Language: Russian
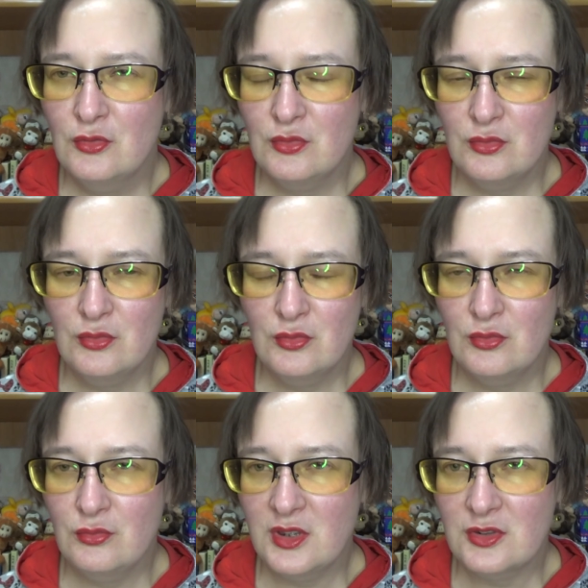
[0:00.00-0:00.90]

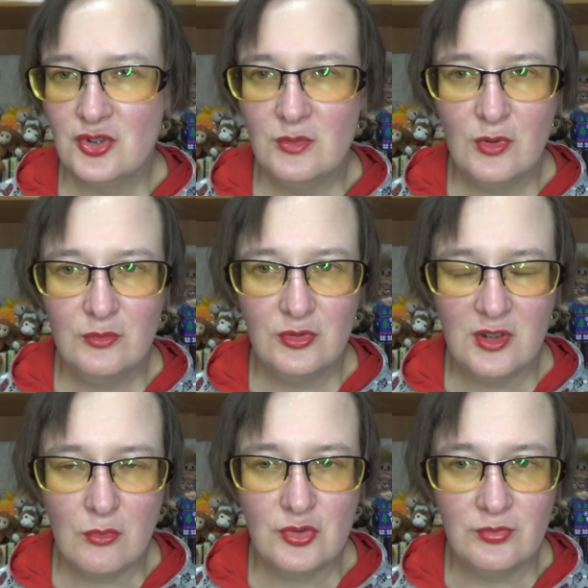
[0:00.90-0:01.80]
э, я даже не помню,
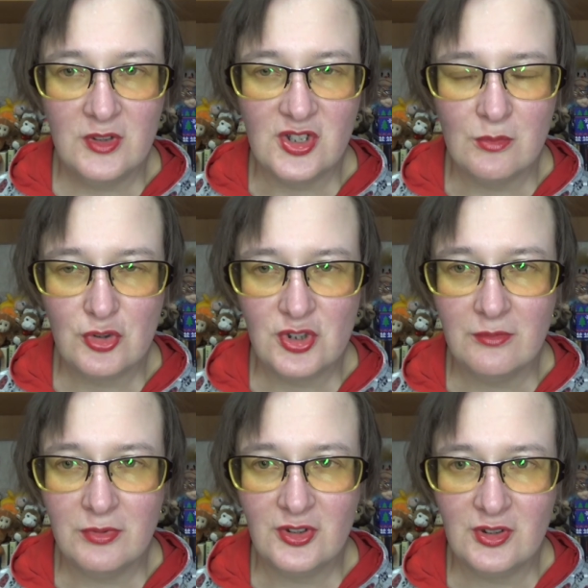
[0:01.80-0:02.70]
где, может, Пикси, может,
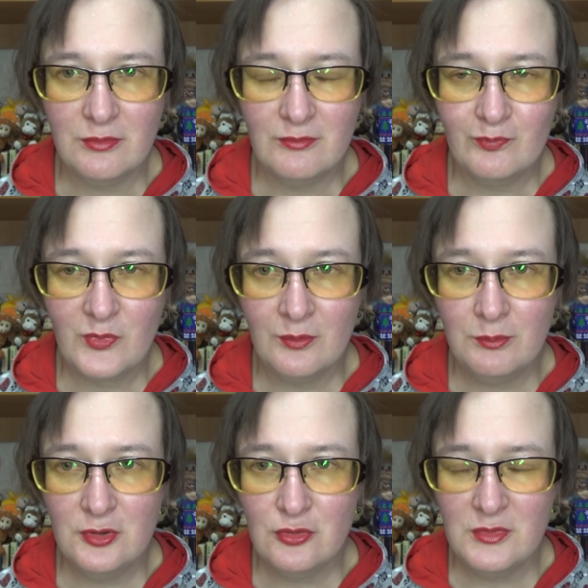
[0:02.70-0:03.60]
не Пикси.
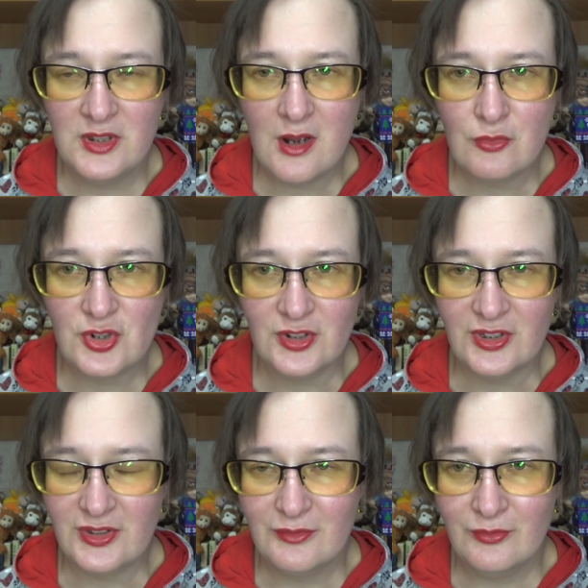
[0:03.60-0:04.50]
Был у меня уже
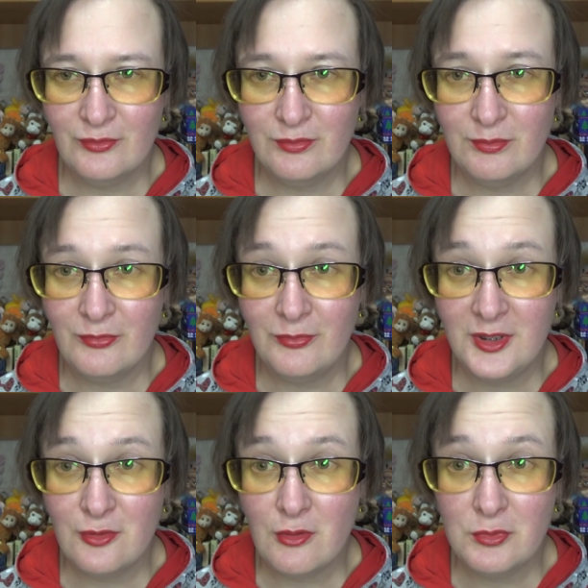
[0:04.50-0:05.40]
этот
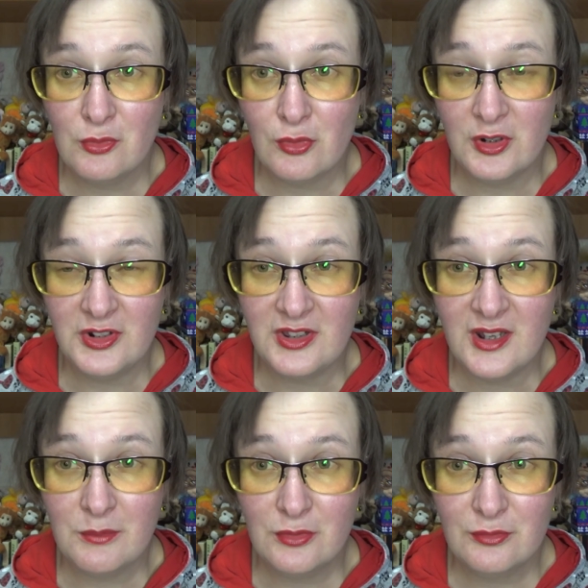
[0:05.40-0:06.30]
видеоблог или
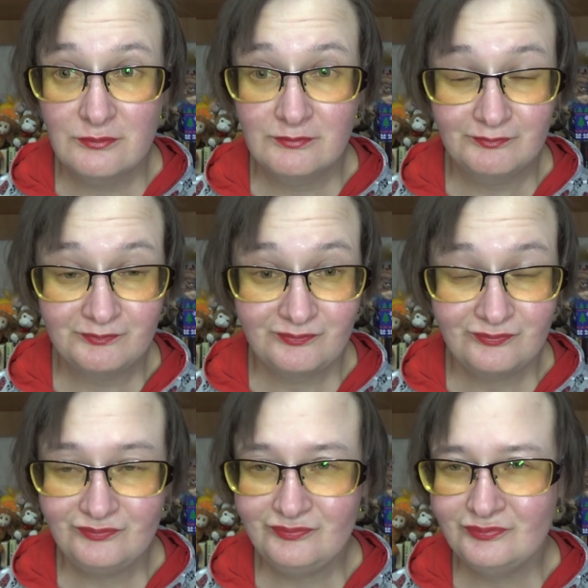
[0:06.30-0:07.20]
не был.
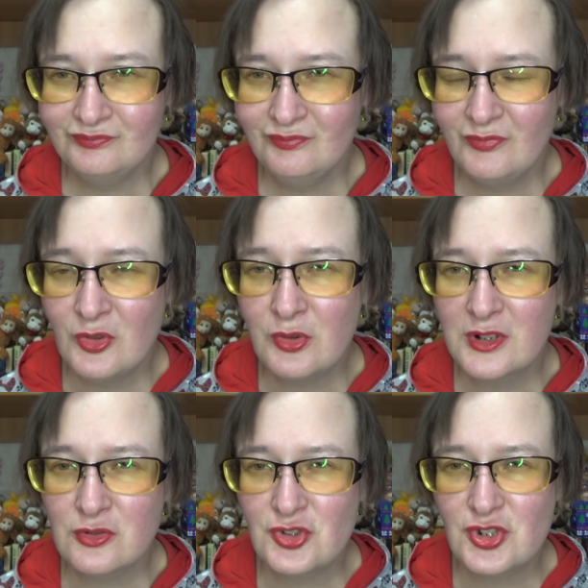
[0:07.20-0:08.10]
Ну,
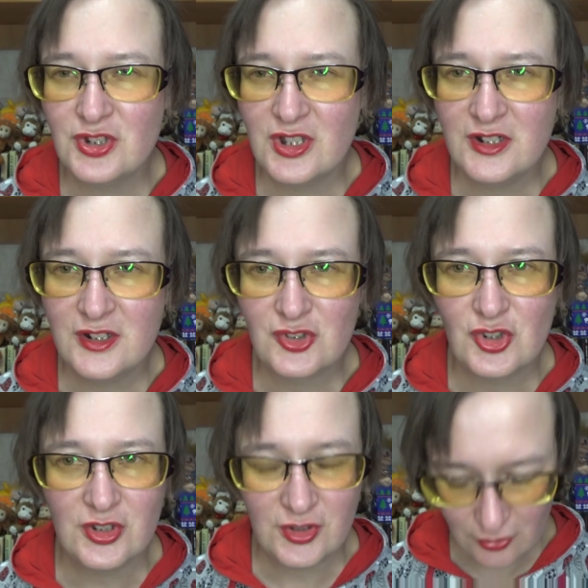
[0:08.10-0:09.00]
короче, ей лет
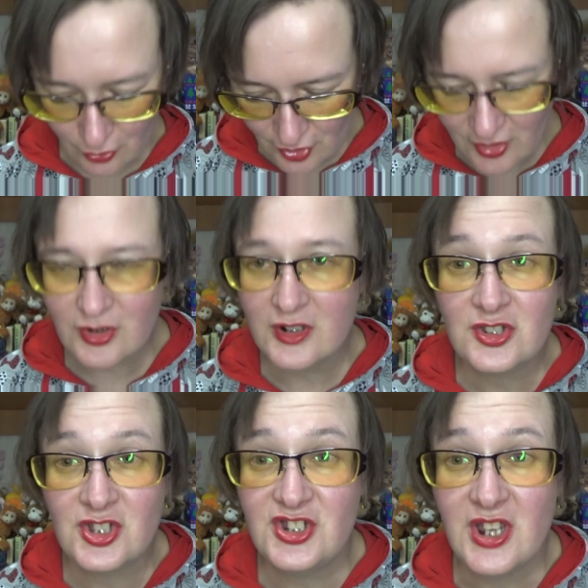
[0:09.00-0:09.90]
6-то а точно,
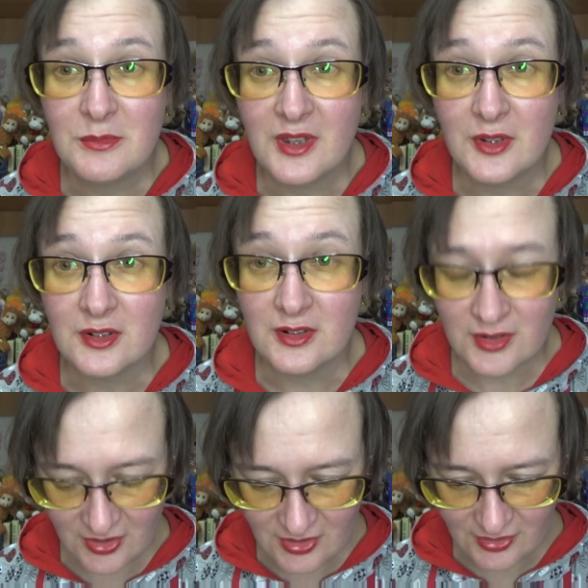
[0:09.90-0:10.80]
лет 7, наверное,
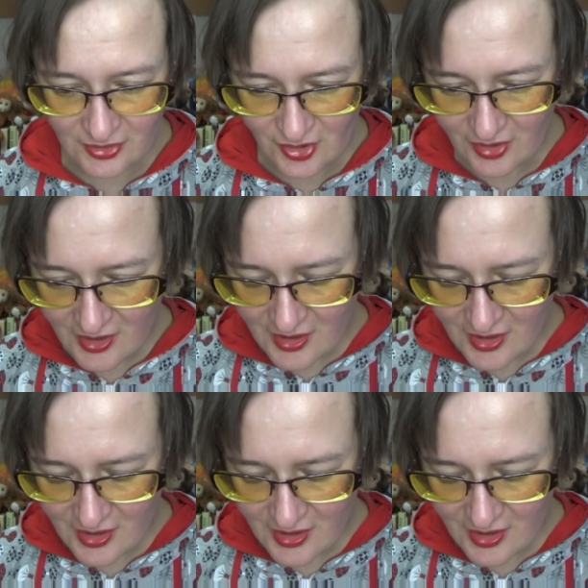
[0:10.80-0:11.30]
этой кисточки.